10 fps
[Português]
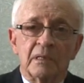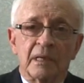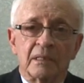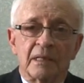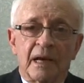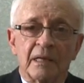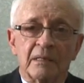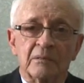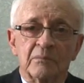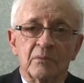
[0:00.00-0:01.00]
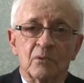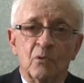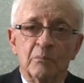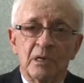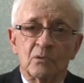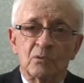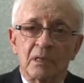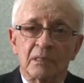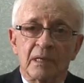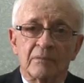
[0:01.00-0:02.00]
que atrai Romeiro
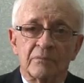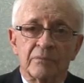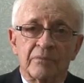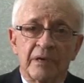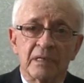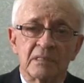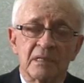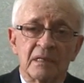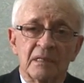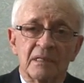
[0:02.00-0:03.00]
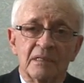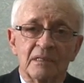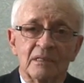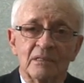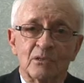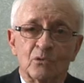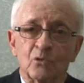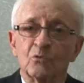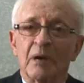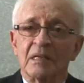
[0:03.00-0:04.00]
durante a festa de
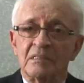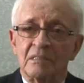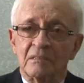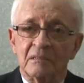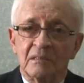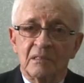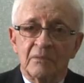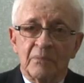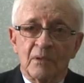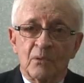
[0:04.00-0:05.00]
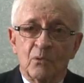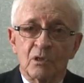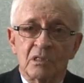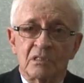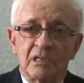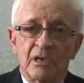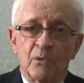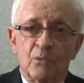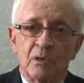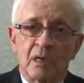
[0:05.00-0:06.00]
todo o Brasil. Hoje se
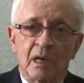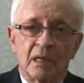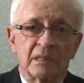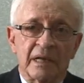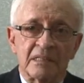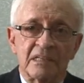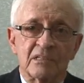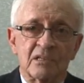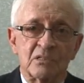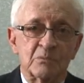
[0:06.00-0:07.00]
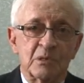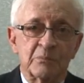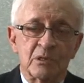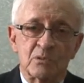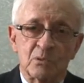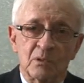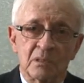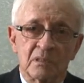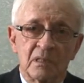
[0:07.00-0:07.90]
reúne lá 300 mil pessoas